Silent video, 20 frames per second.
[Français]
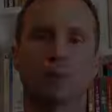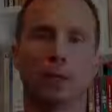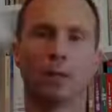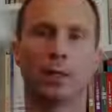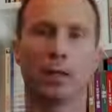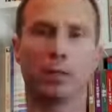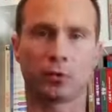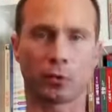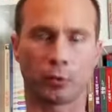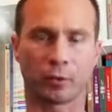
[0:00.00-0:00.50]

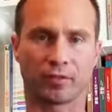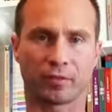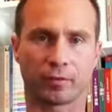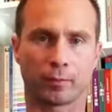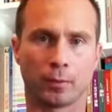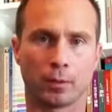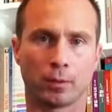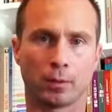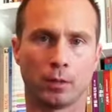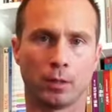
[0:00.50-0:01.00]

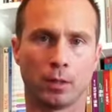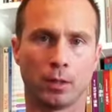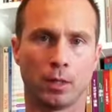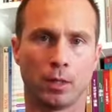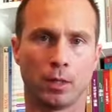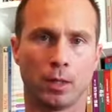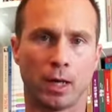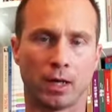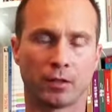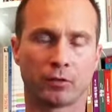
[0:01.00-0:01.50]
L'altruisme.
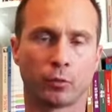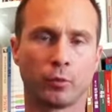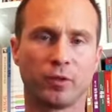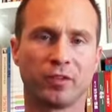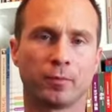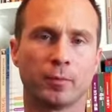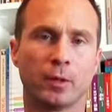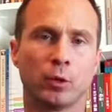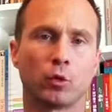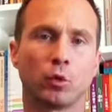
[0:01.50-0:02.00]

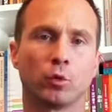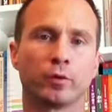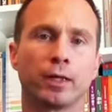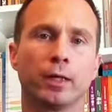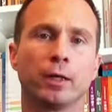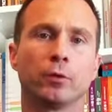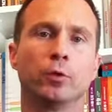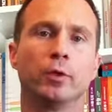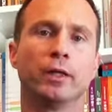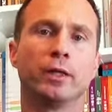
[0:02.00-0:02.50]
L'altruisme est le
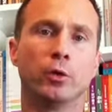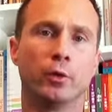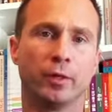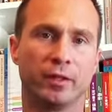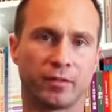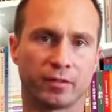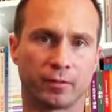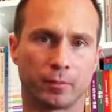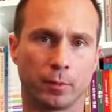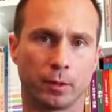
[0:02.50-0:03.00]
contraire de
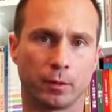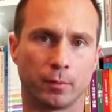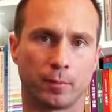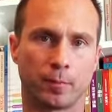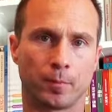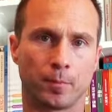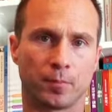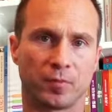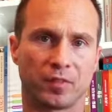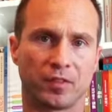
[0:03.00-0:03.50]
l'égoïsme.
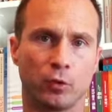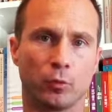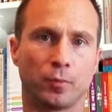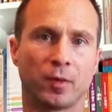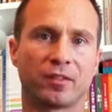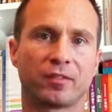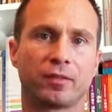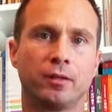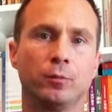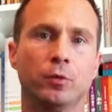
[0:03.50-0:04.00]
C'est le
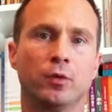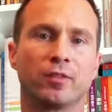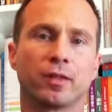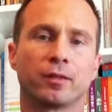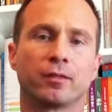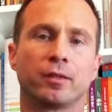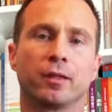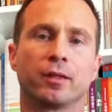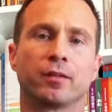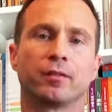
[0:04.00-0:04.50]
principe de
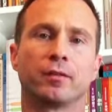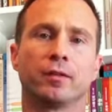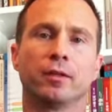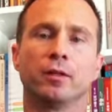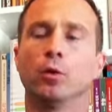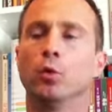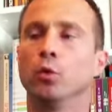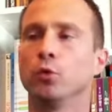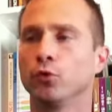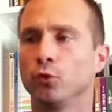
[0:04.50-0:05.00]

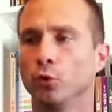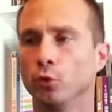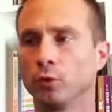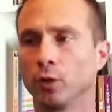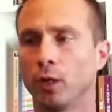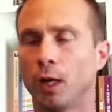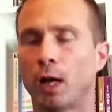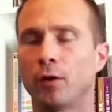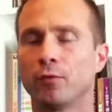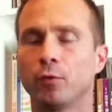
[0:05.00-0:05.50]
s'intéresser aux
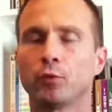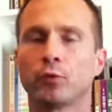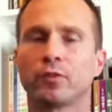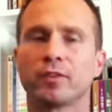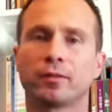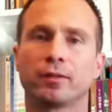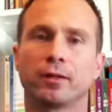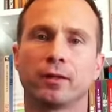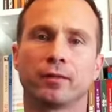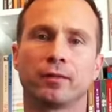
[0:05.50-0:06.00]
autres avant de
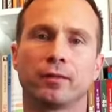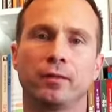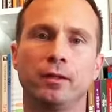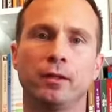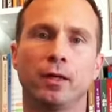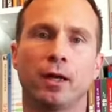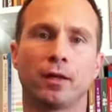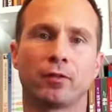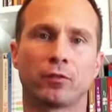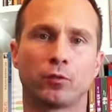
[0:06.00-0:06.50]
s'intéresser
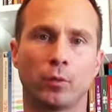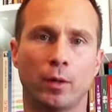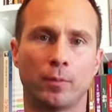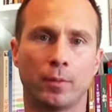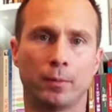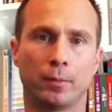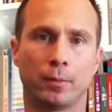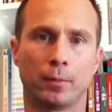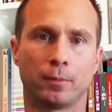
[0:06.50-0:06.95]
à soi-même.